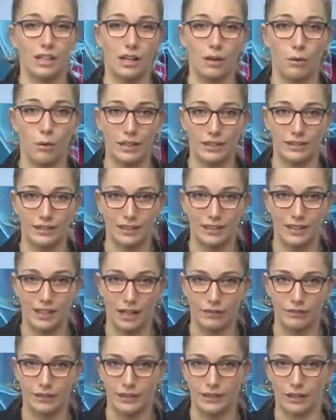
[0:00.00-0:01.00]
della qualità
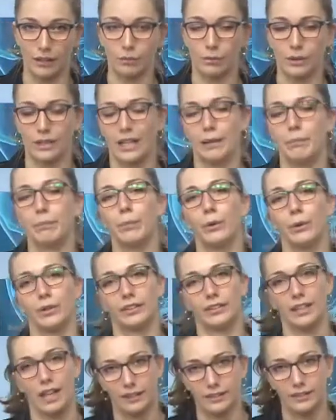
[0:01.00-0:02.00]
della vita, quindi è
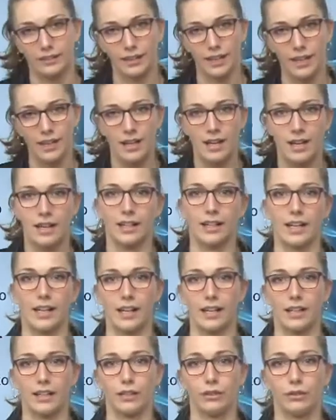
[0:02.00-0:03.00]
importante
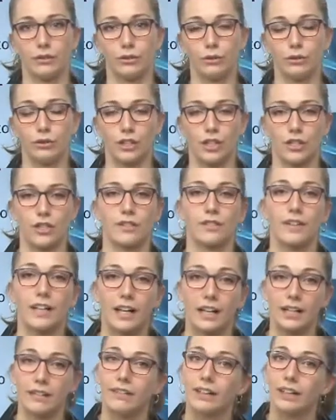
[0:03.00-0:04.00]
che il dolore
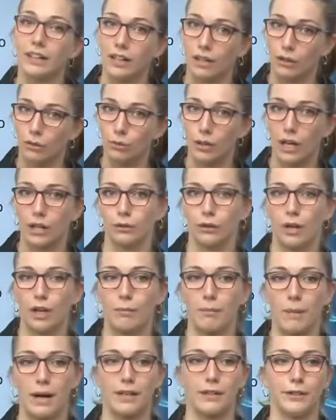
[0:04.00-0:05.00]
cervicale venga curato
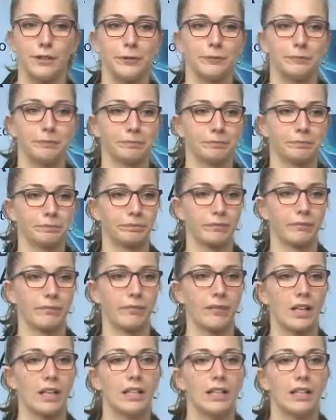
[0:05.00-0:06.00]
al meglio.
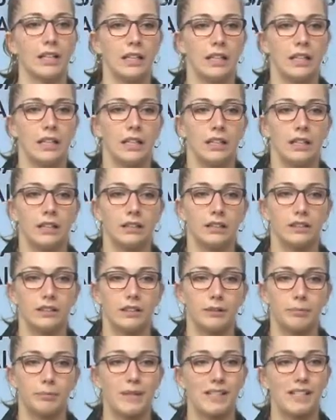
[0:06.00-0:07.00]

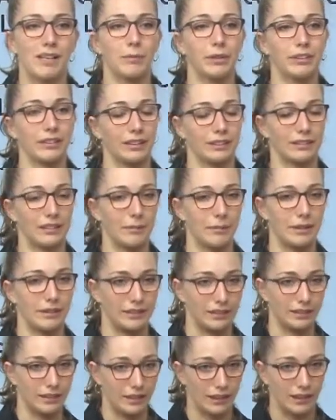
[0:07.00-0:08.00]
Uh, passiamo ai
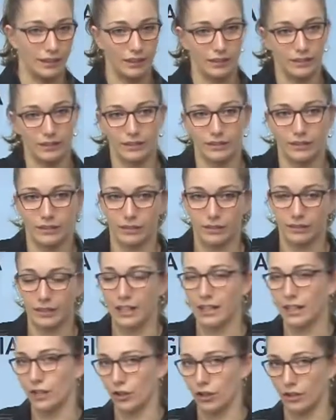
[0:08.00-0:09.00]
trattamenti, uh,
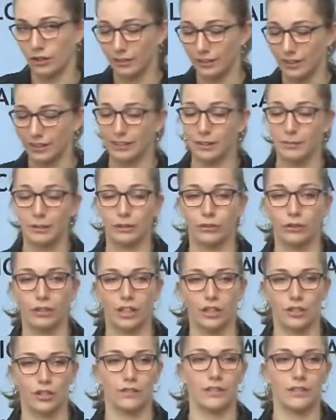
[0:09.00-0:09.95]
nella, il trattamento nella